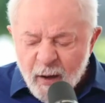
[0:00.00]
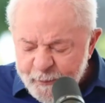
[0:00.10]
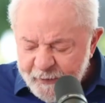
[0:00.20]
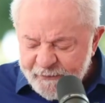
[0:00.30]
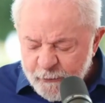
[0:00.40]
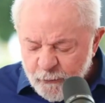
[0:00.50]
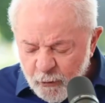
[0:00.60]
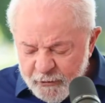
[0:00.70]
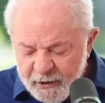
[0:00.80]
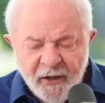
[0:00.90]
É preciso,
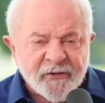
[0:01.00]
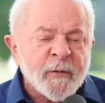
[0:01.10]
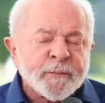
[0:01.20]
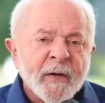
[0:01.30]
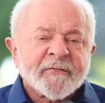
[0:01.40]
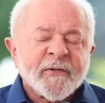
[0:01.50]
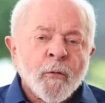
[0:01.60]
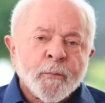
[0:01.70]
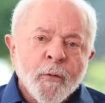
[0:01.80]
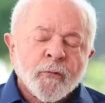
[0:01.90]
Rodrigo, a gente
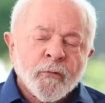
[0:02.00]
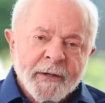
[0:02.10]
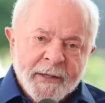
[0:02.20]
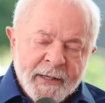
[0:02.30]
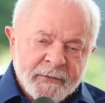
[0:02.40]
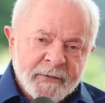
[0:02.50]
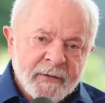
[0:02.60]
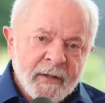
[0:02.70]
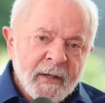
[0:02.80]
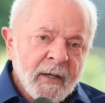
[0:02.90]
pensar um pouco
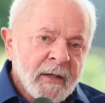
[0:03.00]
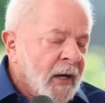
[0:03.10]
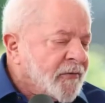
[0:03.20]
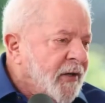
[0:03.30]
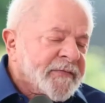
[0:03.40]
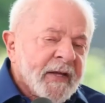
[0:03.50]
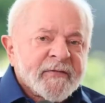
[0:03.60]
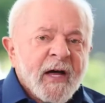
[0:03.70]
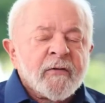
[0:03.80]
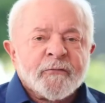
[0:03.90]
grande e a gente
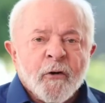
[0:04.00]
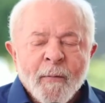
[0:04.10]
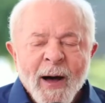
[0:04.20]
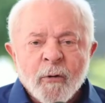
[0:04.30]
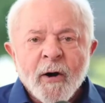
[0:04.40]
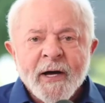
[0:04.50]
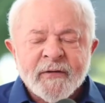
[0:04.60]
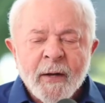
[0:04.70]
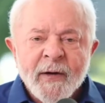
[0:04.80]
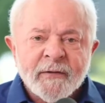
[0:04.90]
tentar informar
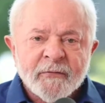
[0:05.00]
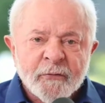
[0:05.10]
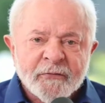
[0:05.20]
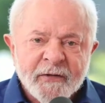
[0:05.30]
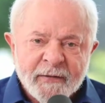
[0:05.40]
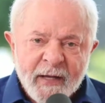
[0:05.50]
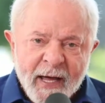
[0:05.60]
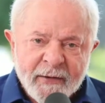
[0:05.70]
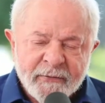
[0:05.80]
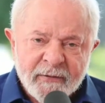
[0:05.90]
corretamente a
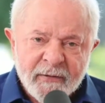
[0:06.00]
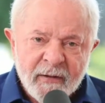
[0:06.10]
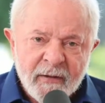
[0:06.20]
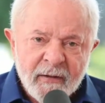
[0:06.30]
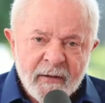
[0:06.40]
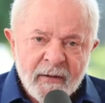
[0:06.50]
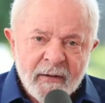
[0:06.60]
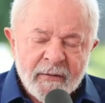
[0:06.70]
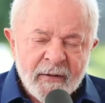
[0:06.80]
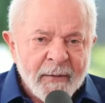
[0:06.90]
sociedade.
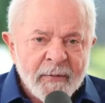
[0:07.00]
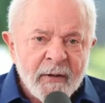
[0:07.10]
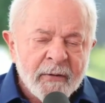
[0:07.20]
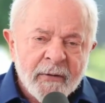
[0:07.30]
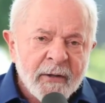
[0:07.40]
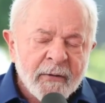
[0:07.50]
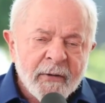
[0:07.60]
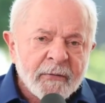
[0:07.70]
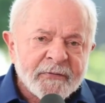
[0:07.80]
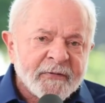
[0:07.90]
Sabe, eu,
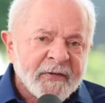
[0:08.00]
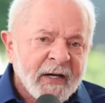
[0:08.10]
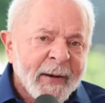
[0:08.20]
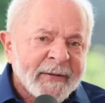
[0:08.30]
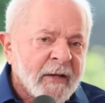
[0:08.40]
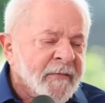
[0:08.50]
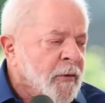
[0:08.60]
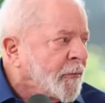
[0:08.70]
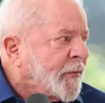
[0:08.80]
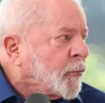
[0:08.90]
eu, eu, sinceramente, às
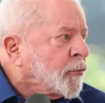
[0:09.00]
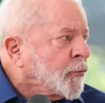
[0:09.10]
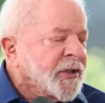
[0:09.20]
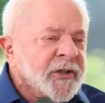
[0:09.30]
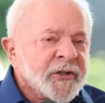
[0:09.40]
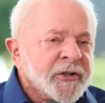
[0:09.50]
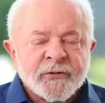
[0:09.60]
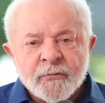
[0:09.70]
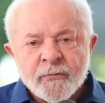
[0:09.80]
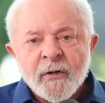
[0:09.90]
vezes eu fico
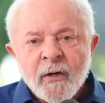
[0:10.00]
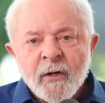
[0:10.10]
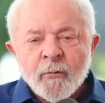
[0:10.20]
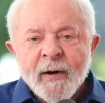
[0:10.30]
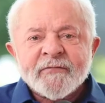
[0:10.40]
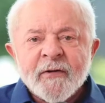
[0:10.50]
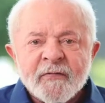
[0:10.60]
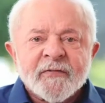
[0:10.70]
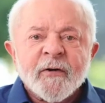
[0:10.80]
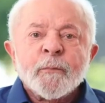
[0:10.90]
triste com, com essa
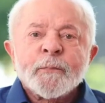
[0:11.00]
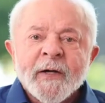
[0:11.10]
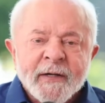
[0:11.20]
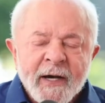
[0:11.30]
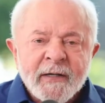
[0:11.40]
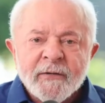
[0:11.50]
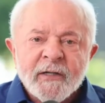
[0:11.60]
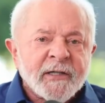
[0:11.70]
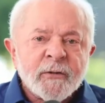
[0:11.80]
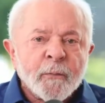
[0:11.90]
visão pequena
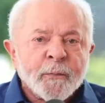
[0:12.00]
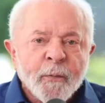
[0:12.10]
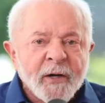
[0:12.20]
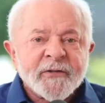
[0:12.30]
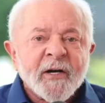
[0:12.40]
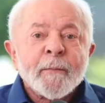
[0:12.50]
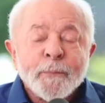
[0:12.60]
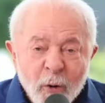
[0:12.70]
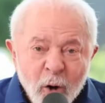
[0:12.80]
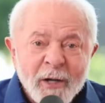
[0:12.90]
de que não pode.
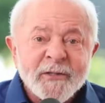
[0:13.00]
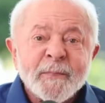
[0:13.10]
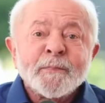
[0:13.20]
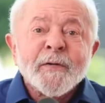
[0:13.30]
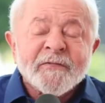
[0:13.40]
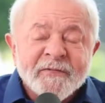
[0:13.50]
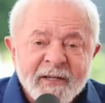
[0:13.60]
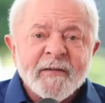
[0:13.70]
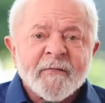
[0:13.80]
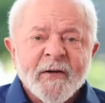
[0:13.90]
Pode e
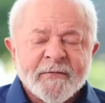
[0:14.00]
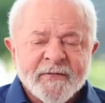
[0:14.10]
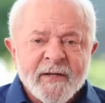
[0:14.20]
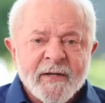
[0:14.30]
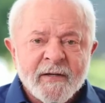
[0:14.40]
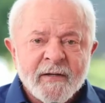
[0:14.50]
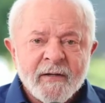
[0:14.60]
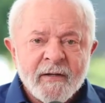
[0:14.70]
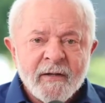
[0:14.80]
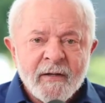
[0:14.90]
precisa fazer.